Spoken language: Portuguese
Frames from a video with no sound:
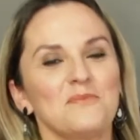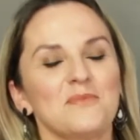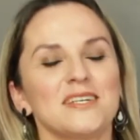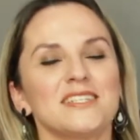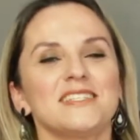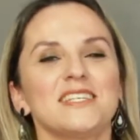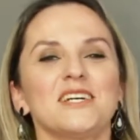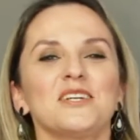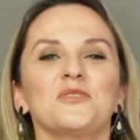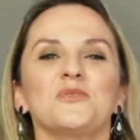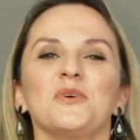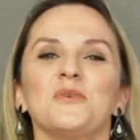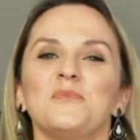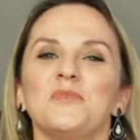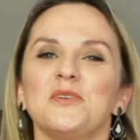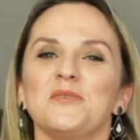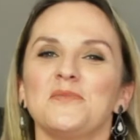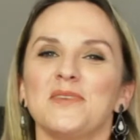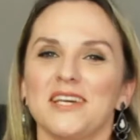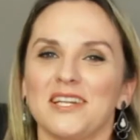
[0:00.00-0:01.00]
Mas se é a tua
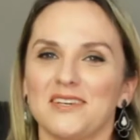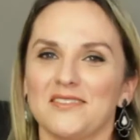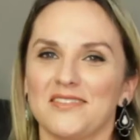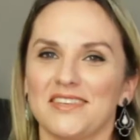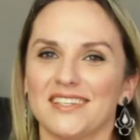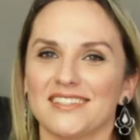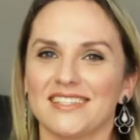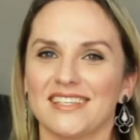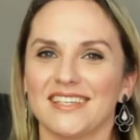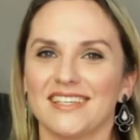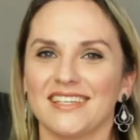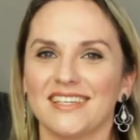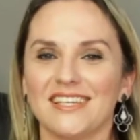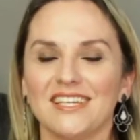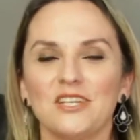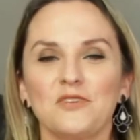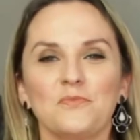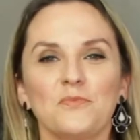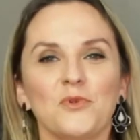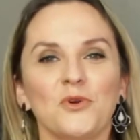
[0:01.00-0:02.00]
primeira vez
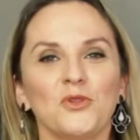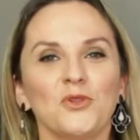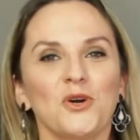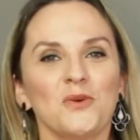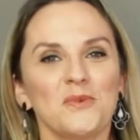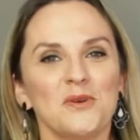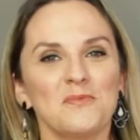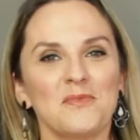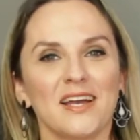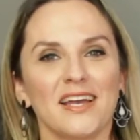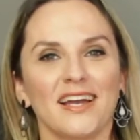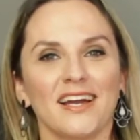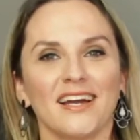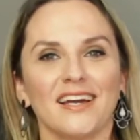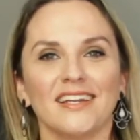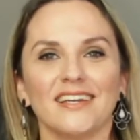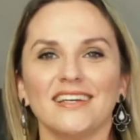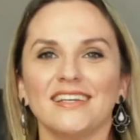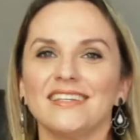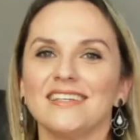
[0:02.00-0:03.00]
aqui, meu nome é
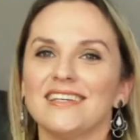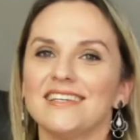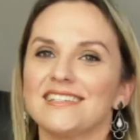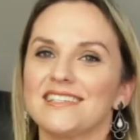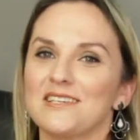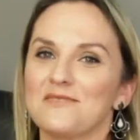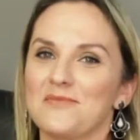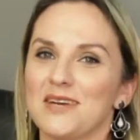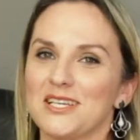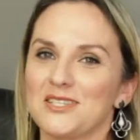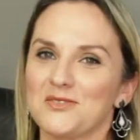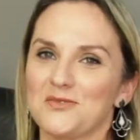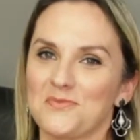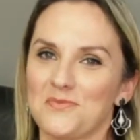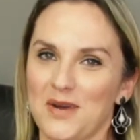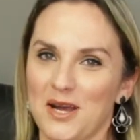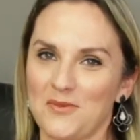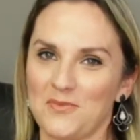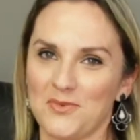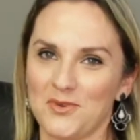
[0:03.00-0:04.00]
Mayara e esse é mais um
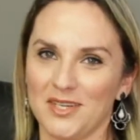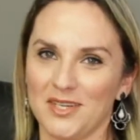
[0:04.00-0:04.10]
Papo